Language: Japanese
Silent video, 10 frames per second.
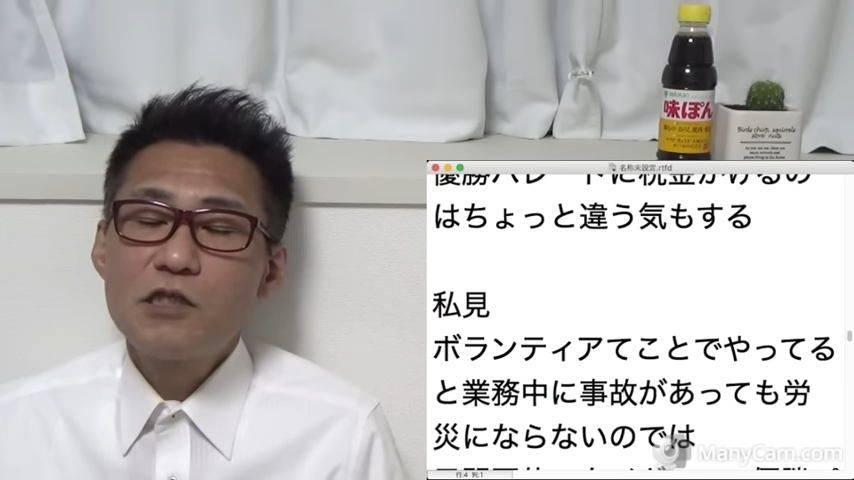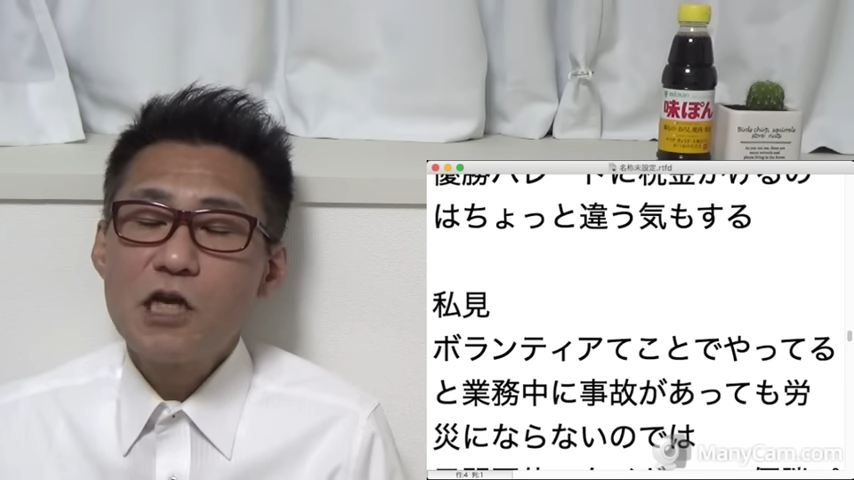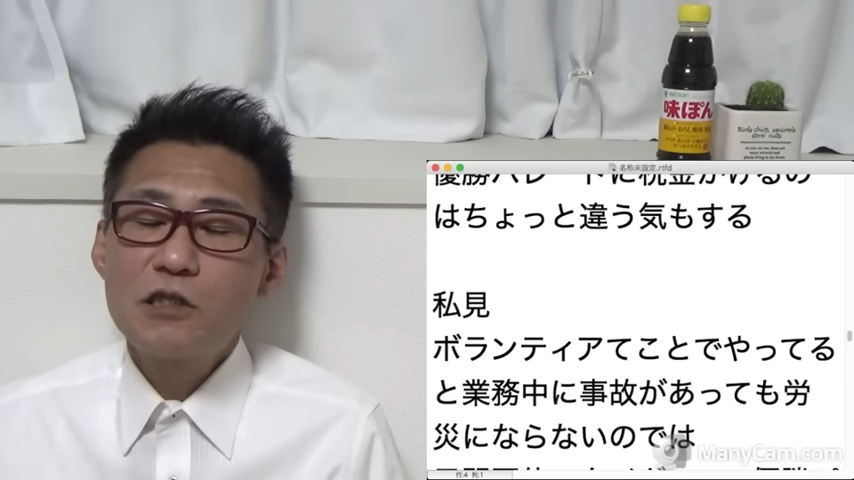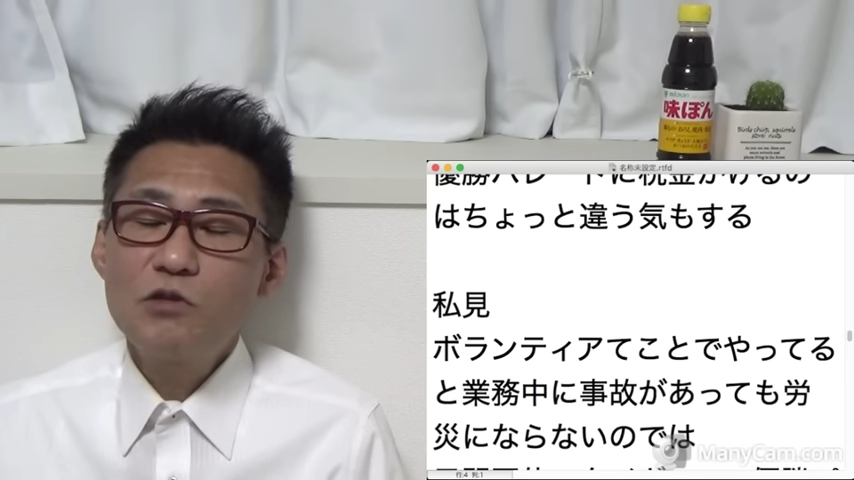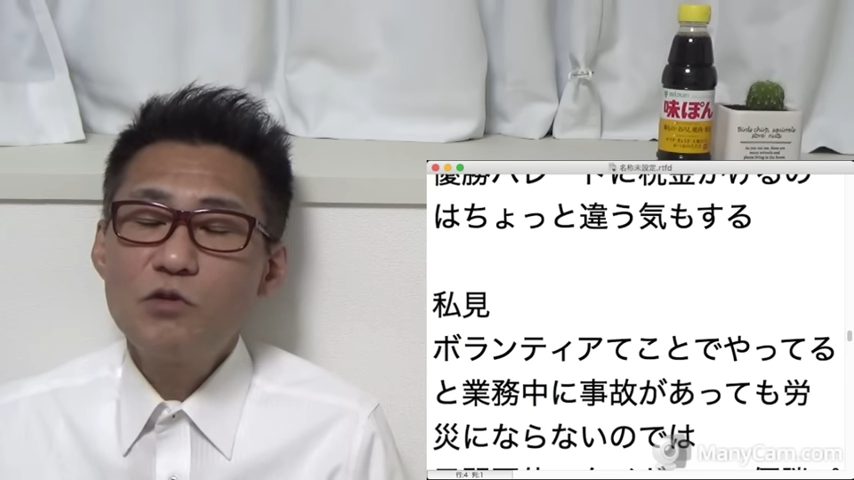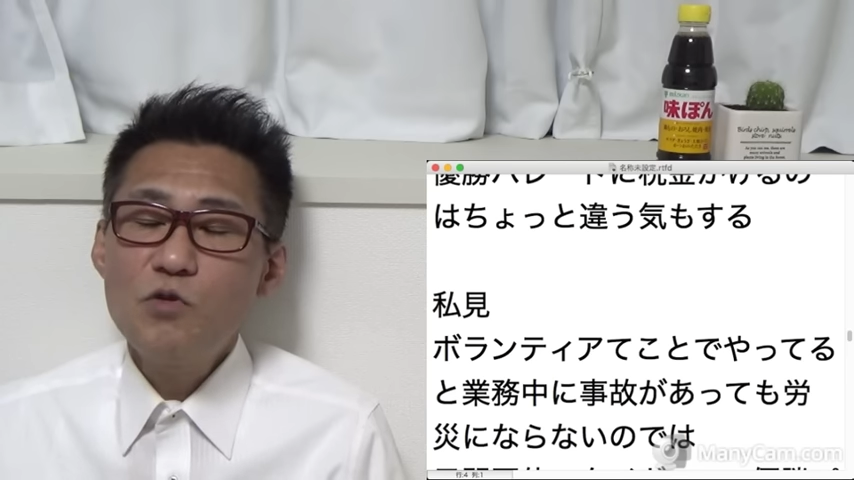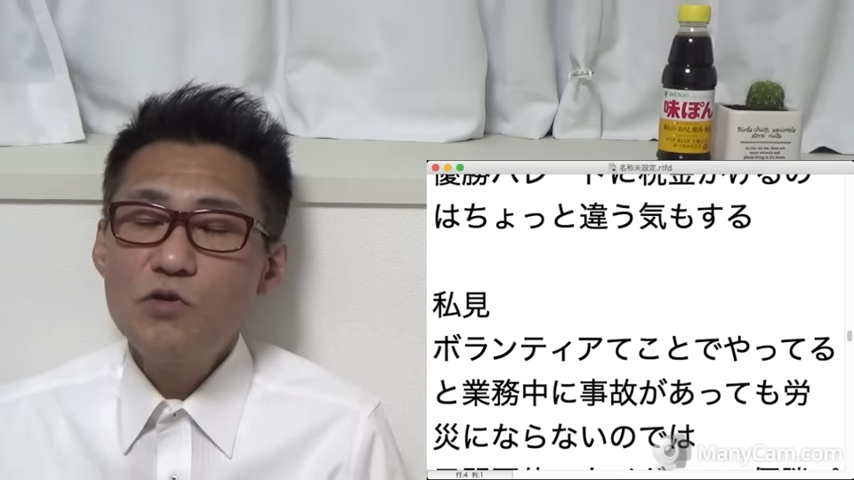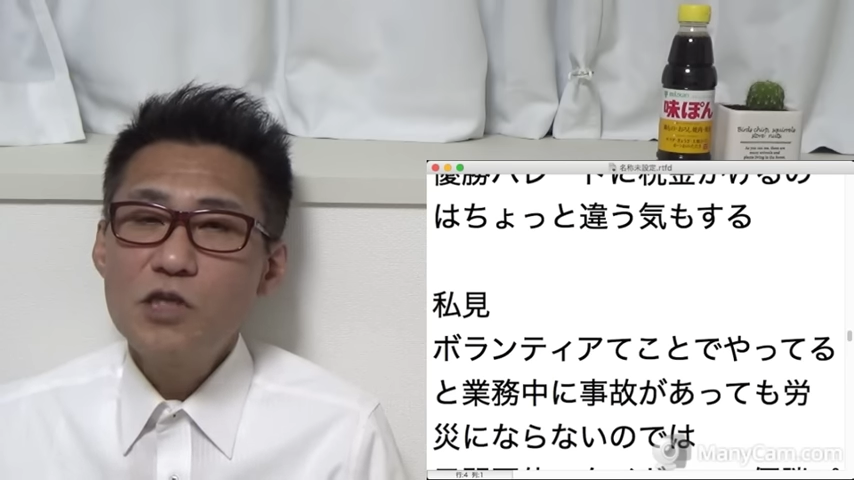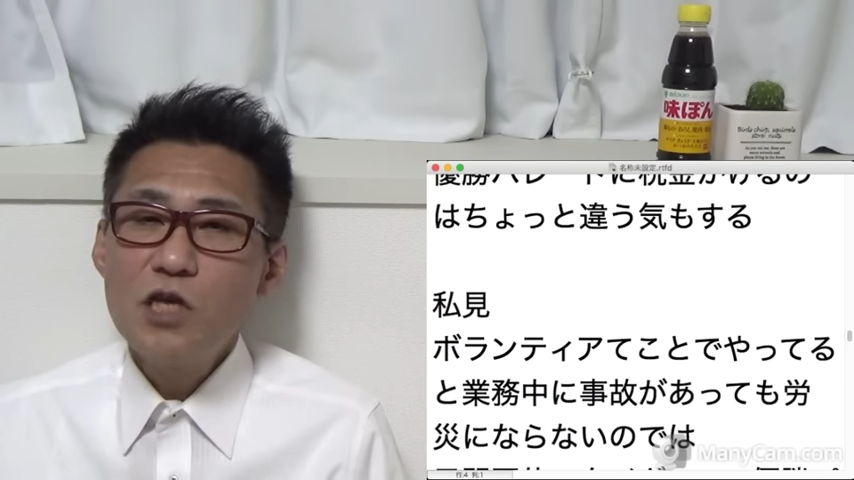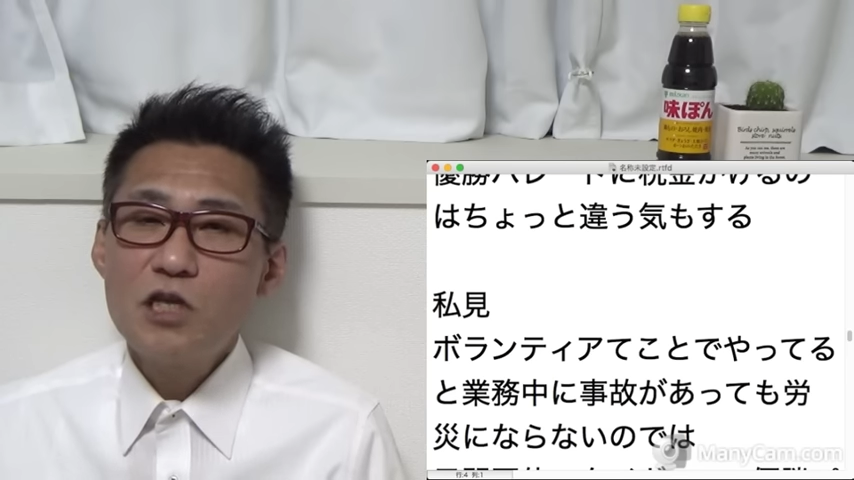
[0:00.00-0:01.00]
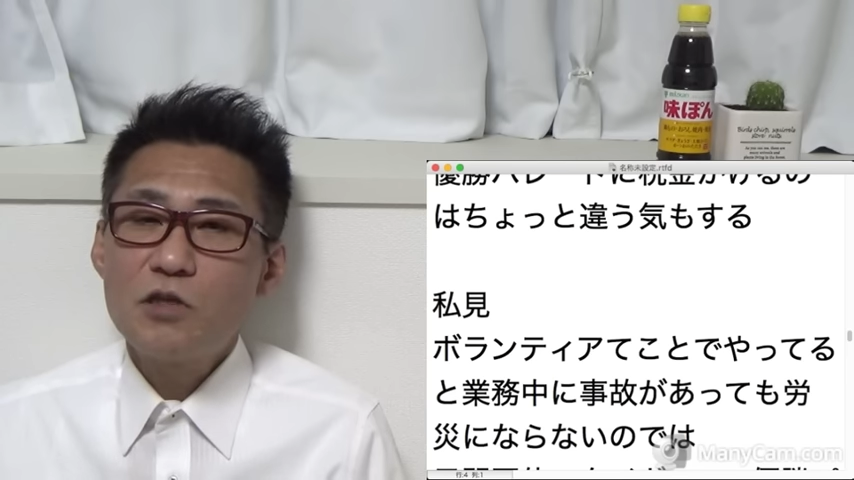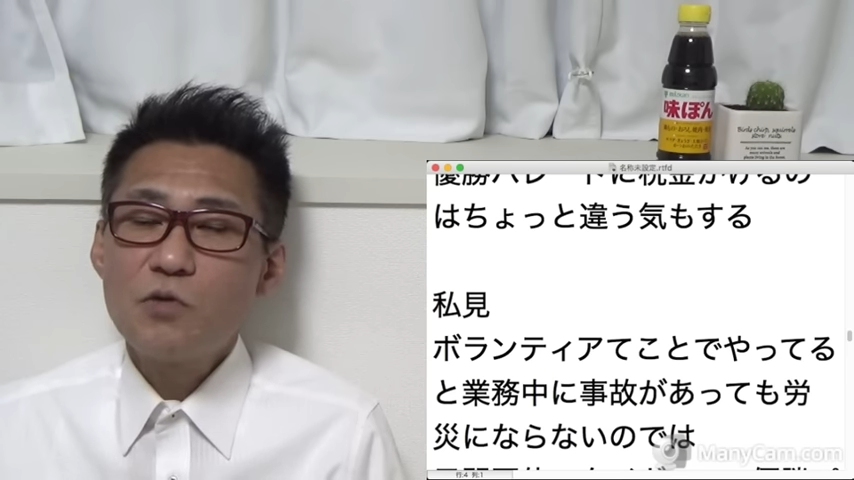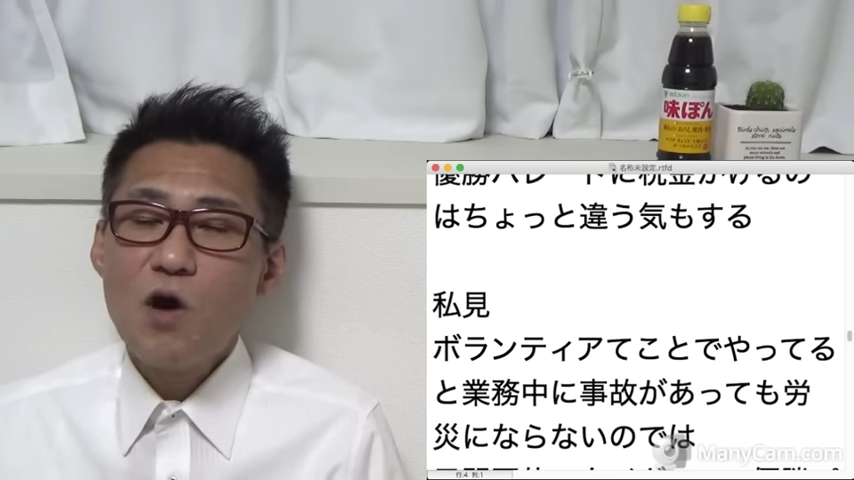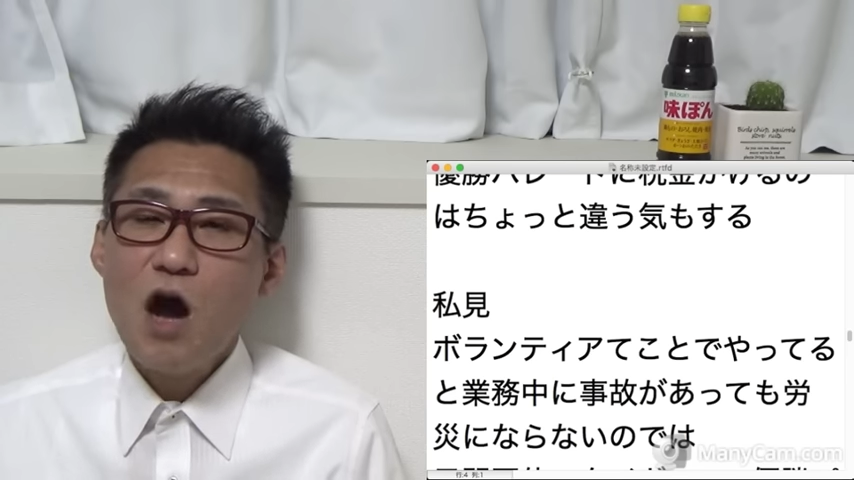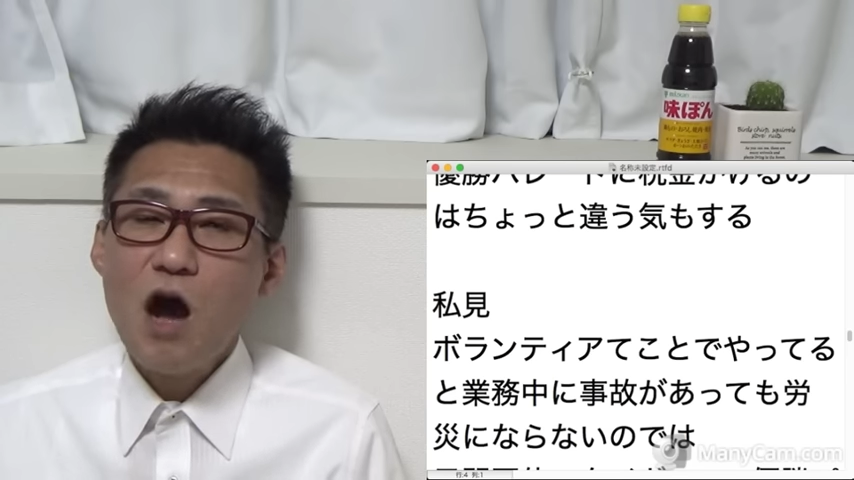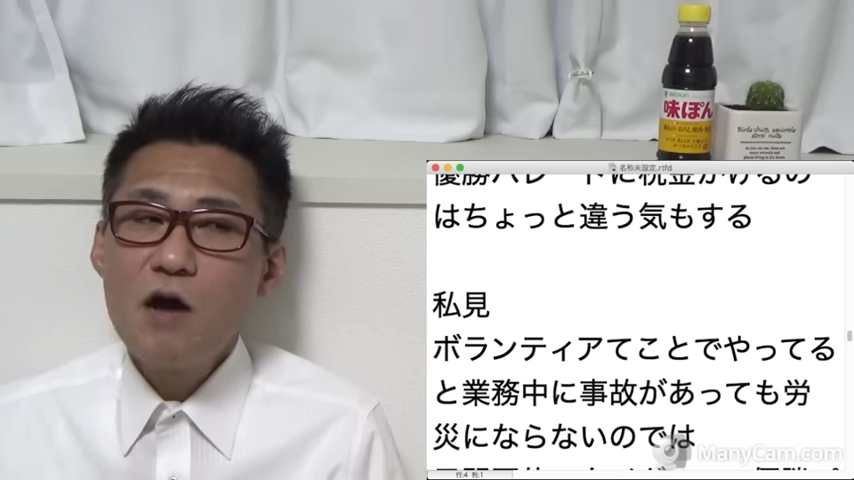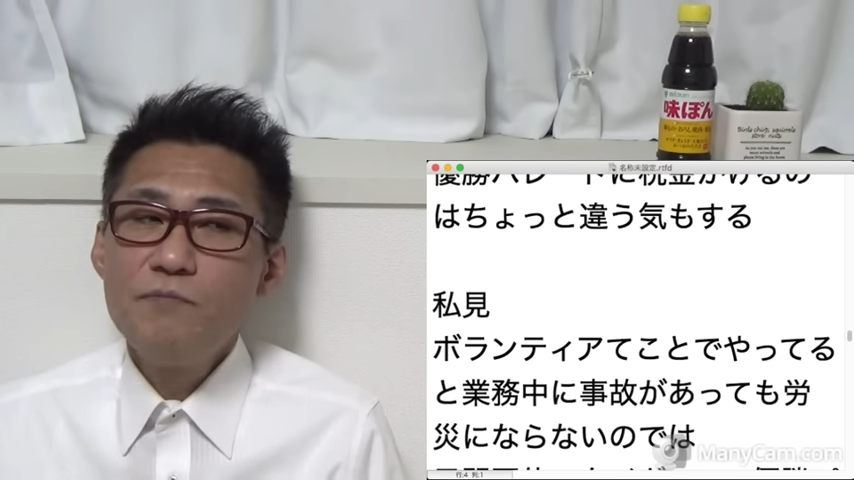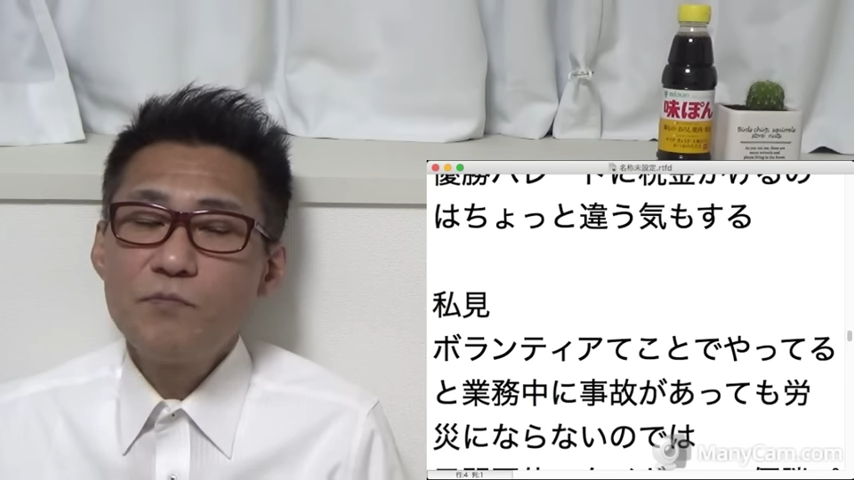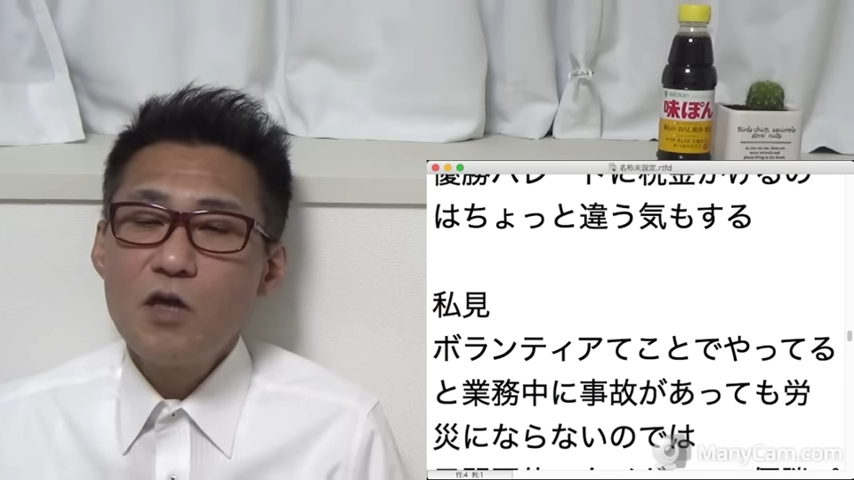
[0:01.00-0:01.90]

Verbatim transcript: 雑踏整理とか、